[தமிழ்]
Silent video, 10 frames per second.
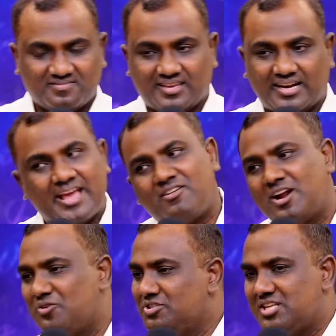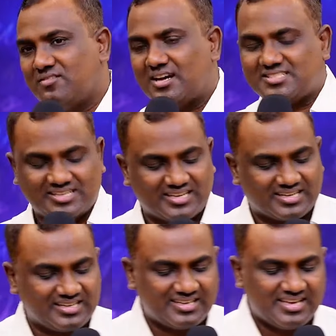நீங்கள் ஏவாளை குறித்து நீங்கள்
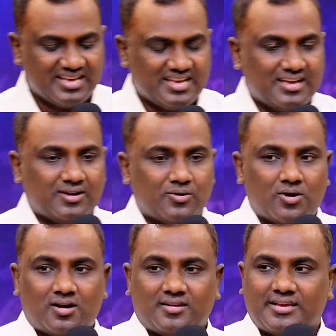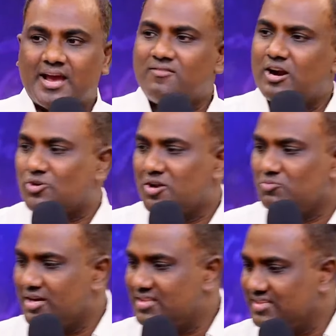வாசிச்சிங்கன்னா ஏவாள் சொல்ல
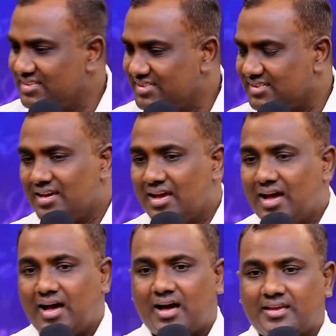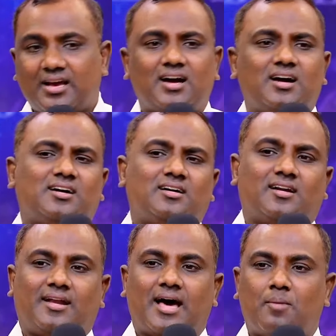முடியாது ஐயா
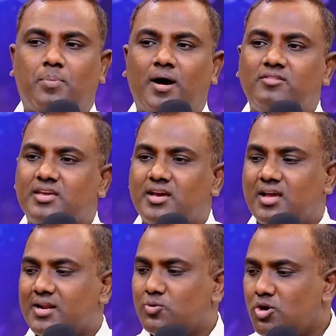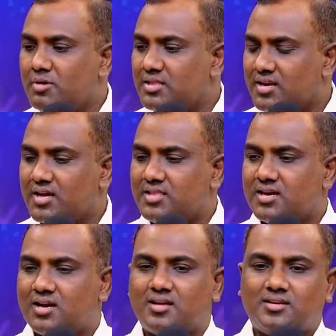நான் அப்பாவிங்க ஐயா எனக்கு ஒன்றுமே
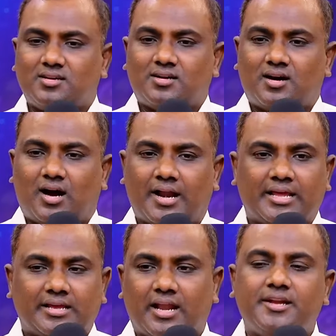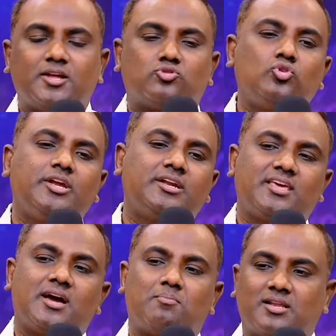தெரியாதுயா அன்னைக்கு லைட்டாக தூங்கிட்டு
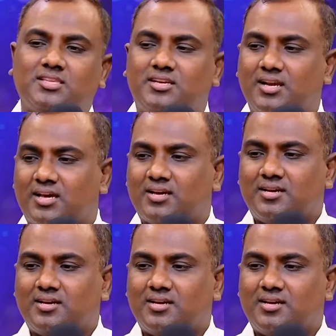இருந்தேயா மரத்துக்கீல